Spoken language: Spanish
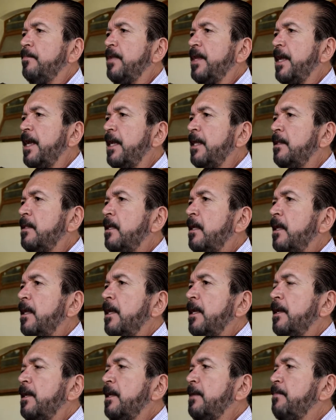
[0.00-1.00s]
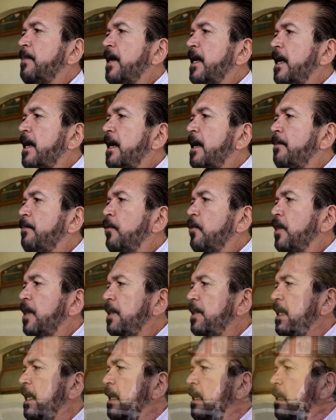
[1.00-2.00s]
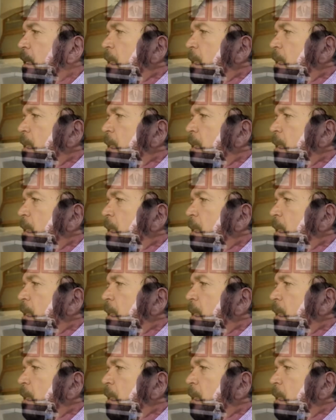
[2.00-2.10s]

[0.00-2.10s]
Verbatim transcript: bien y para poder dar